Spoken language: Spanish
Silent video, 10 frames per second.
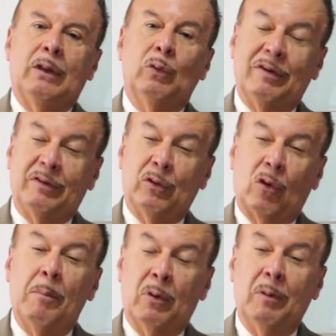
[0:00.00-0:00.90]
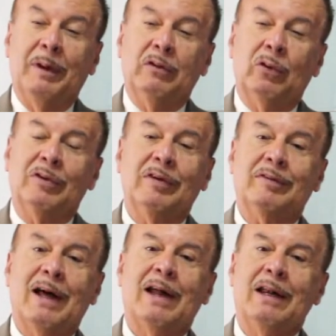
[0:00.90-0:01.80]
Nuestro compromiso es
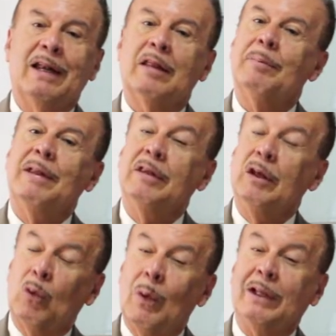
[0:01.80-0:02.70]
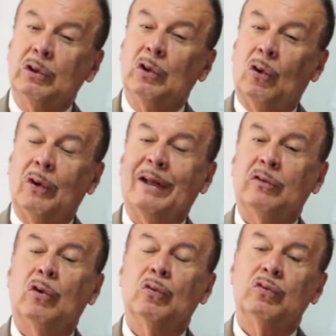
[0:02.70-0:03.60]
estar las 24 horas
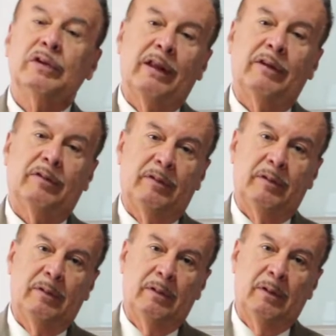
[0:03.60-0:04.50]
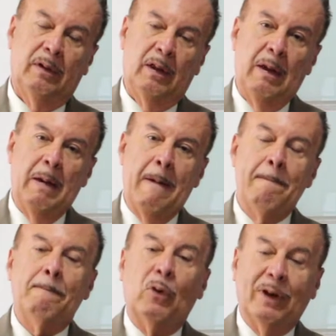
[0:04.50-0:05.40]
con ustedes.
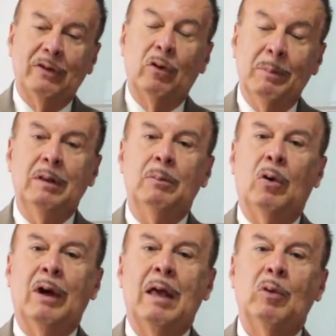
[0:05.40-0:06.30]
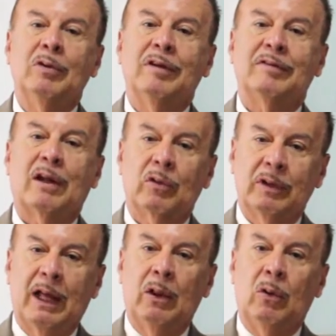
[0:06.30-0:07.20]
Por eso mismo hemos
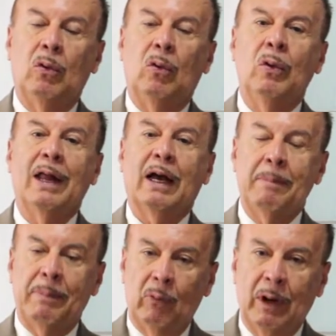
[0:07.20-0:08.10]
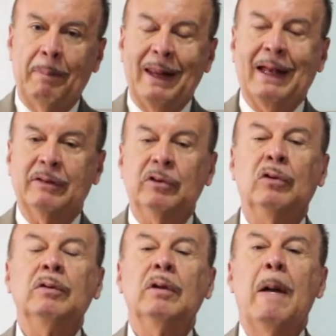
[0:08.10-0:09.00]
desarrollado una, una
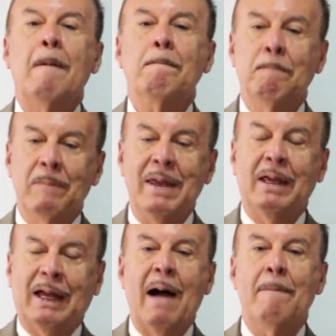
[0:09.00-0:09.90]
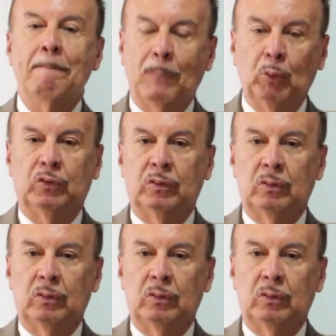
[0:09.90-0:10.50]
aplicación Mi Campus,